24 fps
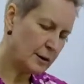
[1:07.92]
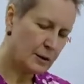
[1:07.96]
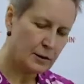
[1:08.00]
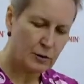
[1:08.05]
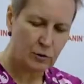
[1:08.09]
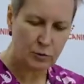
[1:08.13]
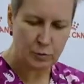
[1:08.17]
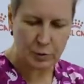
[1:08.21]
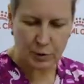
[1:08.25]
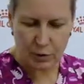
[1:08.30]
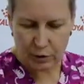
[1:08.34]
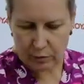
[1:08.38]

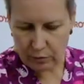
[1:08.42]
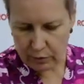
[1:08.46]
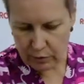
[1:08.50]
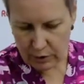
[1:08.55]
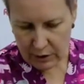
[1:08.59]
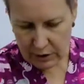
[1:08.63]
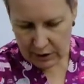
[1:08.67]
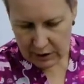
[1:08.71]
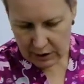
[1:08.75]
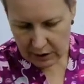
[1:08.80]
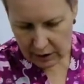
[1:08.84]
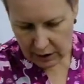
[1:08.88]
уберем вот
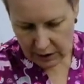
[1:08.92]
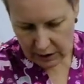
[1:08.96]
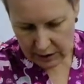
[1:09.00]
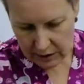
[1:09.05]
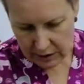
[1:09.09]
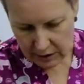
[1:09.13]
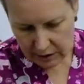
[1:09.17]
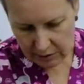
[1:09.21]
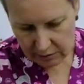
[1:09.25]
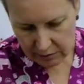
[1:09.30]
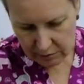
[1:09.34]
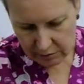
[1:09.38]
эти
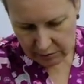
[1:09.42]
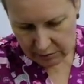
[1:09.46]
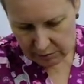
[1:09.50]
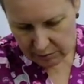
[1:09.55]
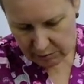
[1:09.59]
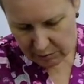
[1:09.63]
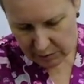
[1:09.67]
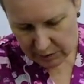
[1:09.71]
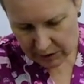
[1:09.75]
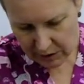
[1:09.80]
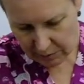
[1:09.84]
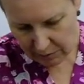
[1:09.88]
ласты вот
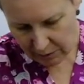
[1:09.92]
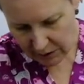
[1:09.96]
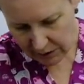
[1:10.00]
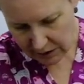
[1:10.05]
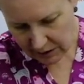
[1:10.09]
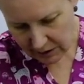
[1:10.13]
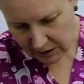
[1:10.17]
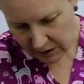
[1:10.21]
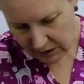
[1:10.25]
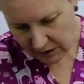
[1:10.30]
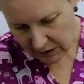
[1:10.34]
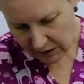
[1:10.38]

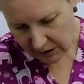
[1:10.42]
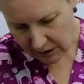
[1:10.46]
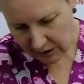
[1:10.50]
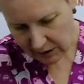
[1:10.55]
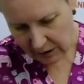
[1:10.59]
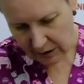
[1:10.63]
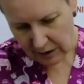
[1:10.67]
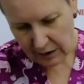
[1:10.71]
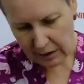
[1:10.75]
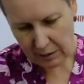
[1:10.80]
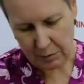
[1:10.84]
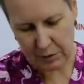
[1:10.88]
безобразные,
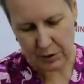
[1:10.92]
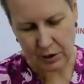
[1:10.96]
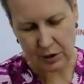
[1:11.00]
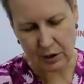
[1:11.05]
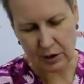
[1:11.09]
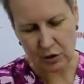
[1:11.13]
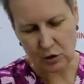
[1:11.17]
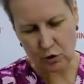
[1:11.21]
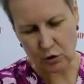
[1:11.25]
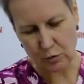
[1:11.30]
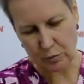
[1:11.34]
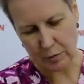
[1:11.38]

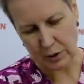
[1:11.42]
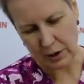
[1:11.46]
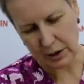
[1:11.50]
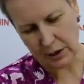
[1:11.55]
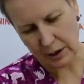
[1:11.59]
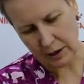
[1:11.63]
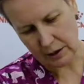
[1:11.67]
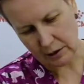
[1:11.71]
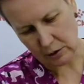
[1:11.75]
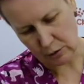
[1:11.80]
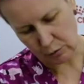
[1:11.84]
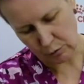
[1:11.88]
пострижем
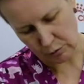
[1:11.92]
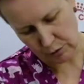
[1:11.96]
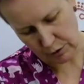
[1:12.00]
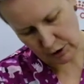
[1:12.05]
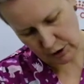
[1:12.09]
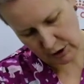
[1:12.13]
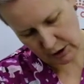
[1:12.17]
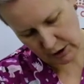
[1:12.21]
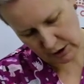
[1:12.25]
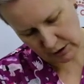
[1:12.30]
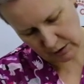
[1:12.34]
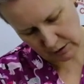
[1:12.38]

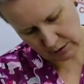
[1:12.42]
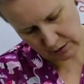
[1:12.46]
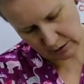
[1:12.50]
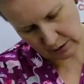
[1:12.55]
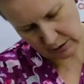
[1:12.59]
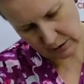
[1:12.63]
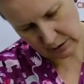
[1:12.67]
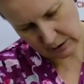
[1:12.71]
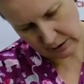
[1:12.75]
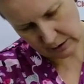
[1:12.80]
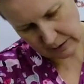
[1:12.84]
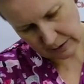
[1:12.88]
коготочки.
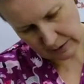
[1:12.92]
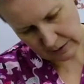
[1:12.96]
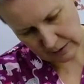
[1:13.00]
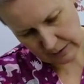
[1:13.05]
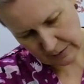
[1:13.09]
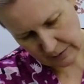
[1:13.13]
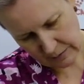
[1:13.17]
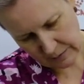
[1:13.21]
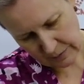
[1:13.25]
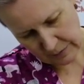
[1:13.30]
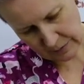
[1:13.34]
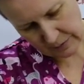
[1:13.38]

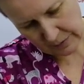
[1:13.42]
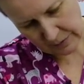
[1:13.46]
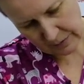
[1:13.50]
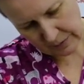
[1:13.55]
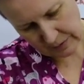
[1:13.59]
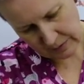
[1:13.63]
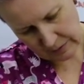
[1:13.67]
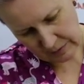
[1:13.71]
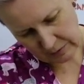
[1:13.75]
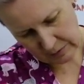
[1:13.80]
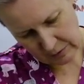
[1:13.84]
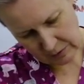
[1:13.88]

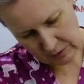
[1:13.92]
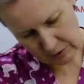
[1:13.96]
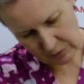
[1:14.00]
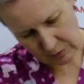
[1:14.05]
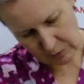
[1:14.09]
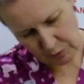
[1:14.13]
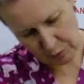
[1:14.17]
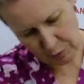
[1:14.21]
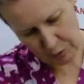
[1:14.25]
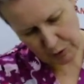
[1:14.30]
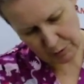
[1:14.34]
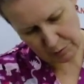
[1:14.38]
Вот. И, в
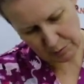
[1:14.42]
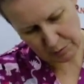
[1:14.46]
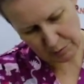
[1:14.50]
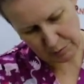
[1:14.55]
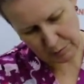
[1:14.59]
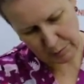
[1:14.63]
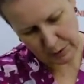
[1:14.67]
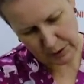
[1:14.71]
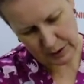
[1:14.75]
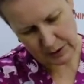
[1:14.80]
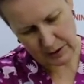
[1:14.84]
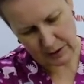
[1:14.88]
общем,
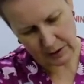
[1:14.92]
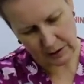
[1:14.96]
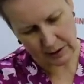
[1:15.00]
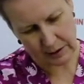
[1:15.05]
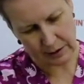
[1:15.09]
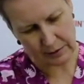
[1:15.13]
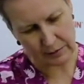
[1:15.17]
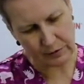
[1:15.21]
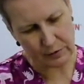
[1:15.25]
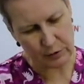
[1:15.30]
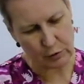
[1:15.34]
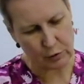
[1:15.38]

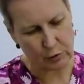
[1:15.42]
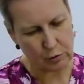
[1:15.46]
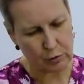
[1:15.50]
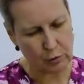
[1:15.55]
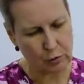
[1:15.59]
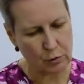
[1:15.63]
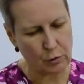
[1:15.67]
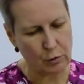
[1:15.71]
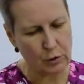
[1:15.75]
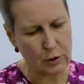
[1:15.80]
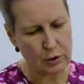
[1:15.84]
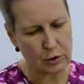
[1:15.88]
проделаем все
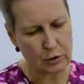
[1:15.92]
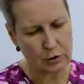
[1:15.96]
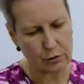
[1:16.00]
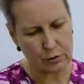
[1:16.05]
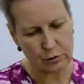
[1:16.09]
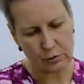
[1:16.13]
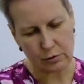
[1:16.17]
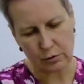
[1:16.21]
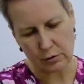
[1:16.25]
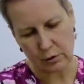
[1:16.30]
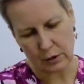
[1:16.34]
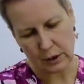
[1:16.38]
то,
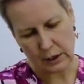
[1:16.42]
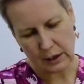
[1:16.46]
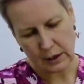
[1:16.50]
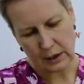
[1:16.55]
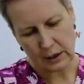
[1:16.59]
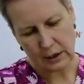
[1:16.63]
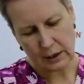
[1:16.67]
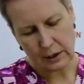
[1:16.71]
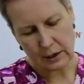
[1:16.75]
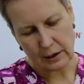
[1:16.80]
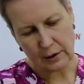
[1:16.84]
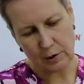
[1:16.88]
что
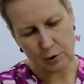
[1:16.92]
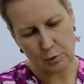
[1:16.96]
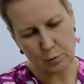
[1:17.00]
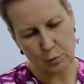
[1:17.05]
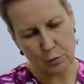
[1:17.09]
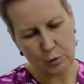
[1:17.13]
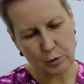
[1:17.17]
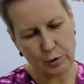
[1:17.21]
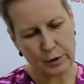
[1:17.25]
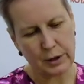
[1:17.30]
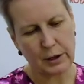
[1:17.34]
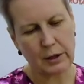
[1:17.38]

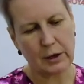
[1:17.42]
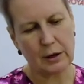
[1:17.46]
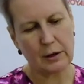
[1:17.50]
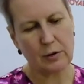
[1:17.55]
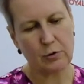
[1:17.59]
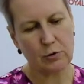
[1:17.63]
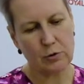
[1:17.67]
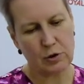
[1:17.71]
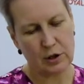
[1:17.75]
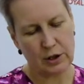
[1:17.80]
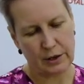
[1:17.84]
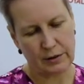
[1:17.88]
любой
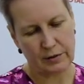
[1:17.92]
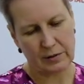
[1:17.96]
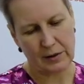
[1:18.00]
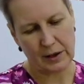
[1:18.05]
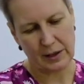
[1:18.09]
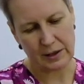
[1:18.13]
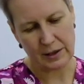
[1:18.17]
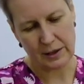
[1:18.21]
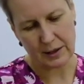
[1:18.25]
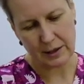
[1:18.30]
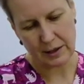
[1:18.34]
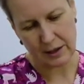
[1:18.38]
хороший
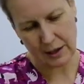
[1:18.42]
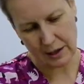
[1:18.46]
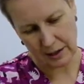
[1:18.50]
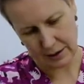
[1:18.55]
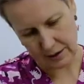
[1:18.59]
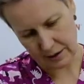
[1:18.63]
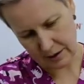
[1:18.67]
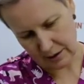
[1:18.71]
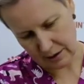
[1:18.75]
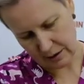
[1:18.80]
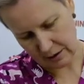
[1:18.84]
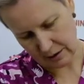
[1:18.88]

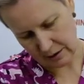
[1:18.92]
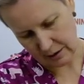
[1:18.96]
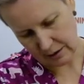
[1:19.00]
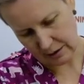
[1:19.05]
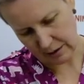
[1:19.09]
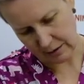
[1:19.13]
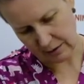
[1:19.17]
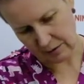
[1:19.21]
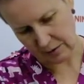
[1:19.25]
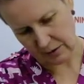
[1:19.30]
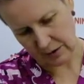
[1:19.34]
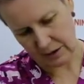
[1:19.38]
владелец,
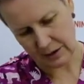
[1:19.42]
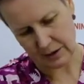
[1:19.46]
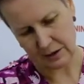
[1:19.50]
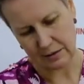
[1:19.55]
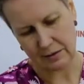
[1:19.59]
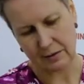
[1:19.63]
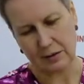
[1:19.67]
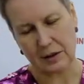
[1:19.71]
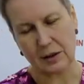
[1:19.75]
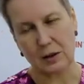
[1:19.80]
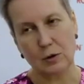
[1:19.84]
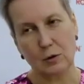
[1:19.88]

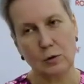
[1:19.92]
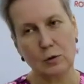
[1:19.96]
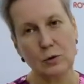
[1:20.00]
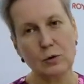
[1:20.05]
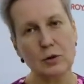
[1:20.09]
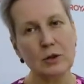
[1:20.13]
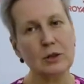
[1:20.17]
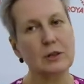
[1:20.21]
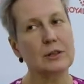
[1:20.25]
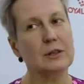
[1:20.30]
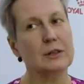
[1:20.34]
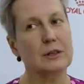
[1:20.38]
ответственный,
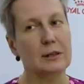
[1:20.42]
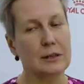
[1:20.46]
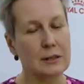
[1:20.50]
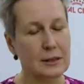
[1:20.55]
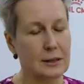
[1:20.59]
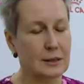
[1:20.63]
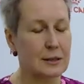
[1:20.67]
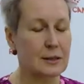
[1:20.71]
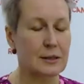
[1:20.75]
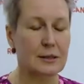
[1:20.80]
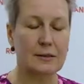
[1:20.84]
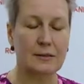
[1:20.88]
должен
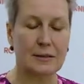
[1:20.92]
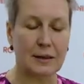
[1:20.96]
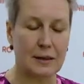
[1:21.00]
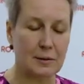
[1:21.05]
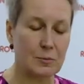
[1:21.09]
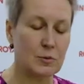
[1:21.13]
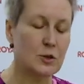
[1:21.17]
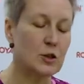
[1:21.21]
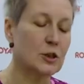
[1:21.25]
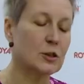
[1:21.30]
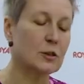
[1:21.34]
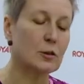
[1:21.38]
делать со своим
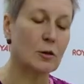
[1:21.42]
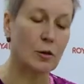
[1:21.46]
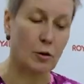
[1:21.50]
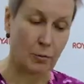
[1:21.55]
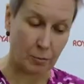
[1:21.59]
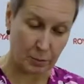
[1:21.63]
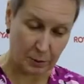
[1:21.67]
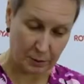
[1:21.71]
щенком.